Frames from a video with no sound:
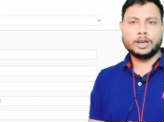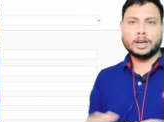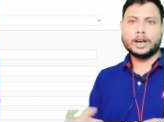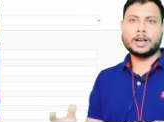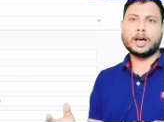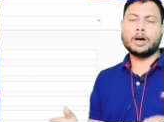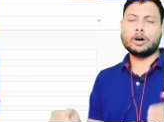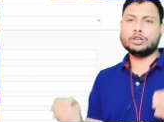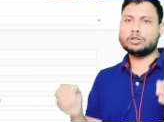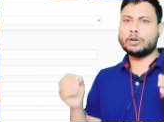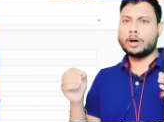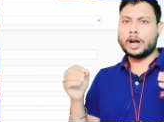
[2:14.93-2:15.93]
এটা
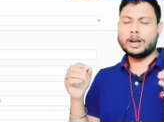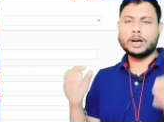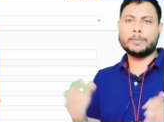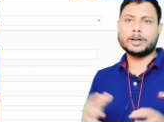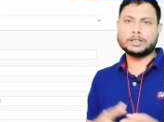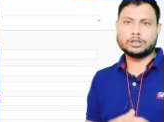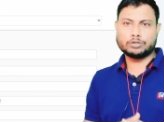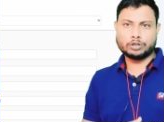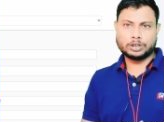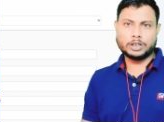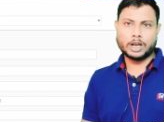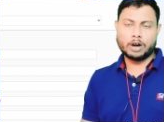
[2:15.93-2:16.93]
হয়তো হান্ড্রেড পার্সেন্ট
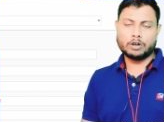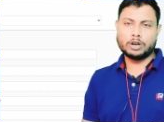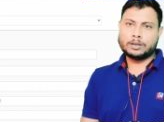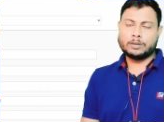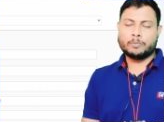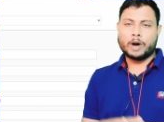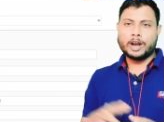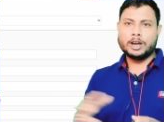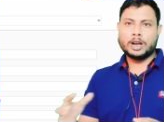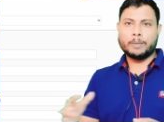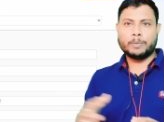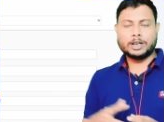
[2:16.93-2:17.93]
সত্যি না হলেও বাড়ির
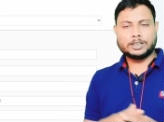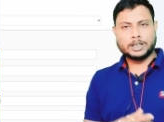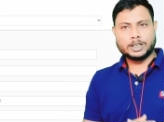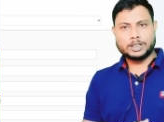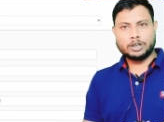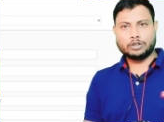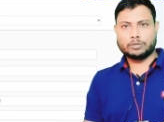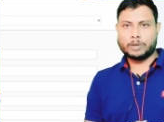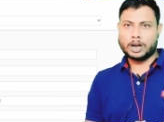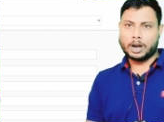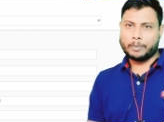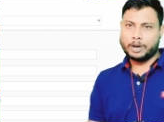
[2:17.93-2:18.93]
নাম্বার চেয়েছিল তোমরা
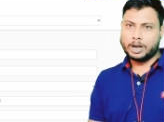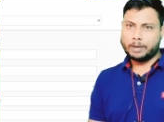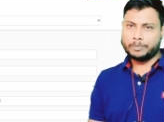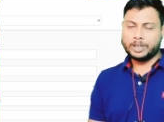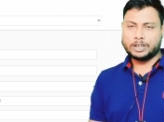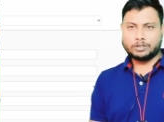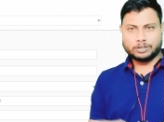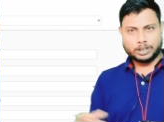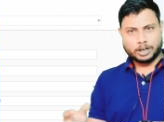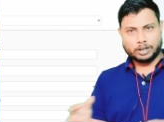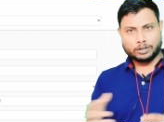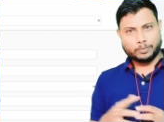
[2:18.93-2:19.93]
গ্রামের নাম দিয়েছো
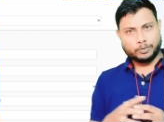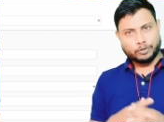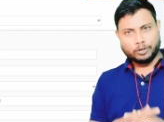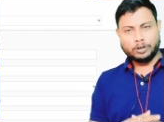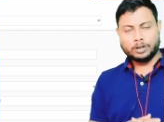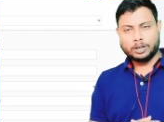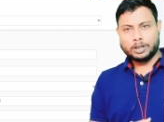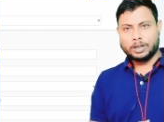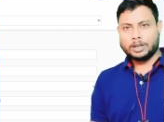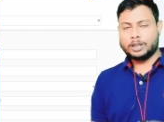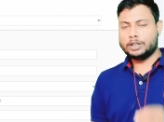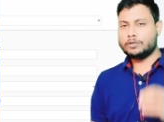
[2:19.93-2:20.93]
সেটা হয়তো ভুল
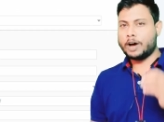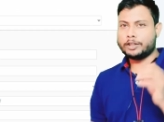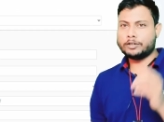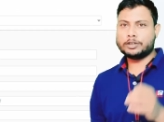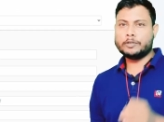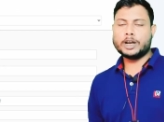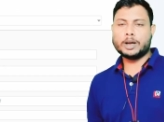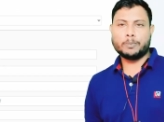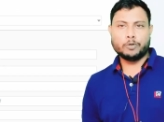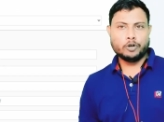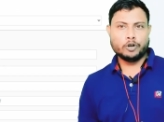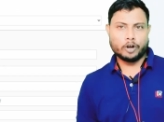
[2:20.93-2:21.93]
কিন্তু আদতেও এটা
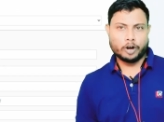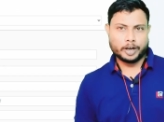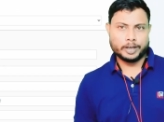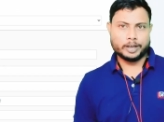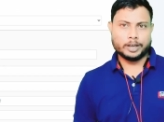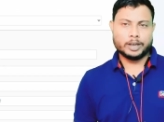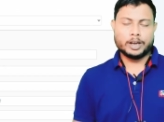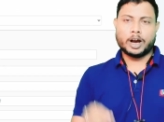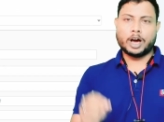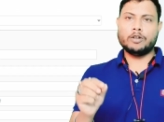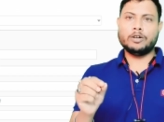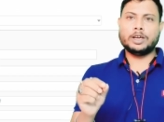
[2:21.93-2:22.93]
ভুল নয়
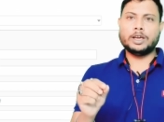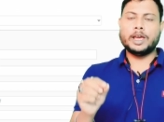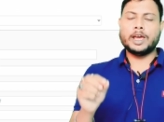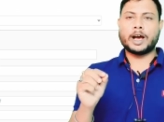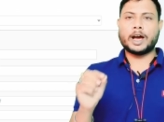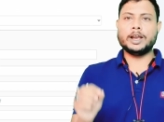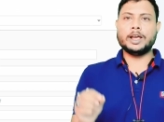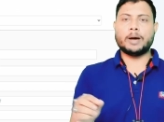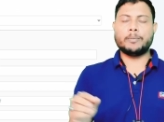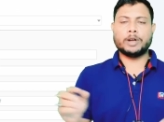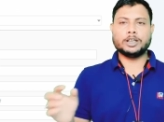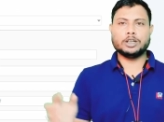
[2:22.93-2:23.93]
কারণ কি এখানে
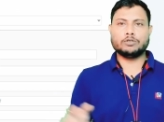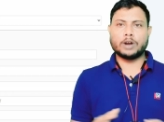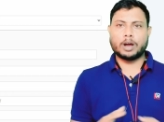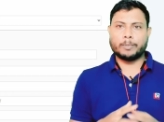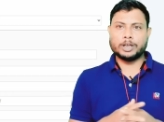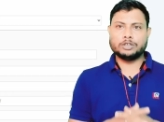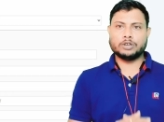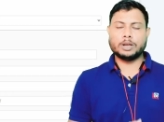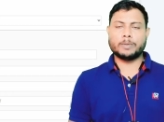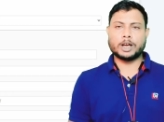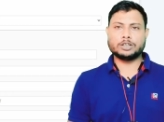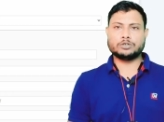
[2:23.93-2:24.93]
আমরা যেহেতু গ্রামাঞ্চলে
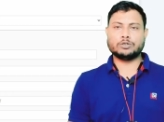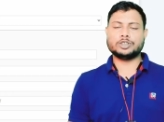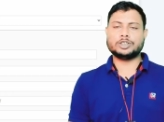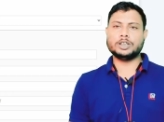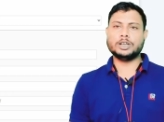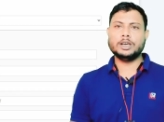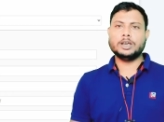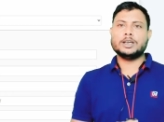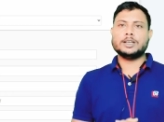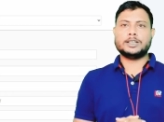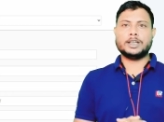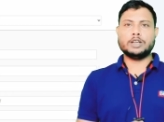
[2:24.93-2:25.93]
বাস করছি
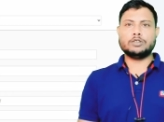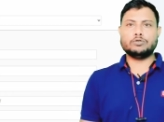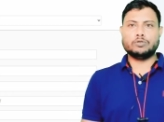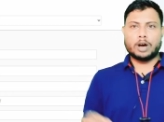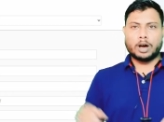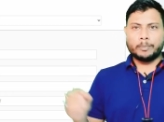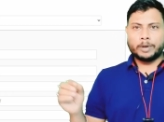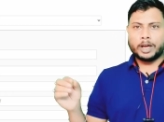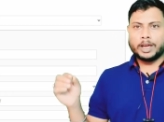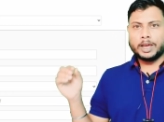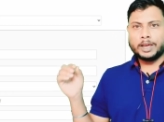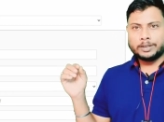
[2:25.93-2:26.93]
সেহেতু আমরা
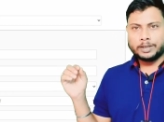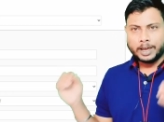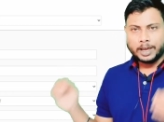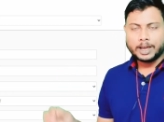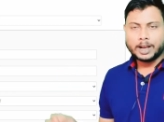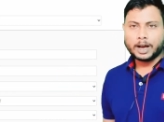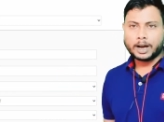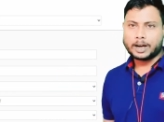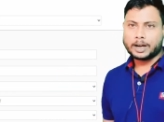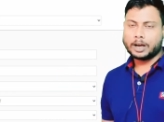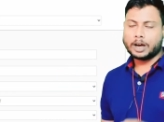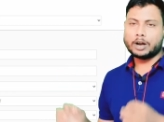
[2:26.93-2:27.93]
এই এই
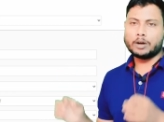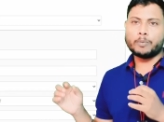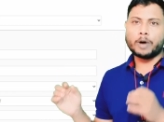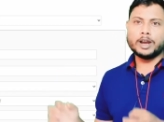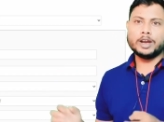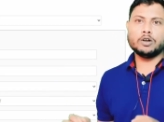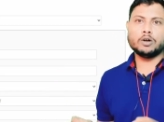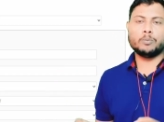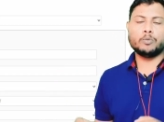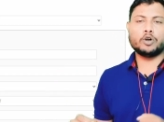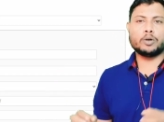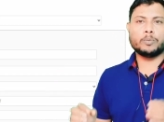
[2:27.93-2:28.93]
এলাকাটা কারণ বাড়ির
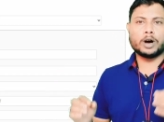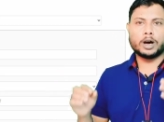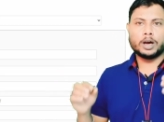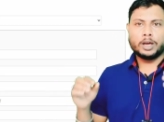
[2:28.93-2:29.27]
নম্বর বা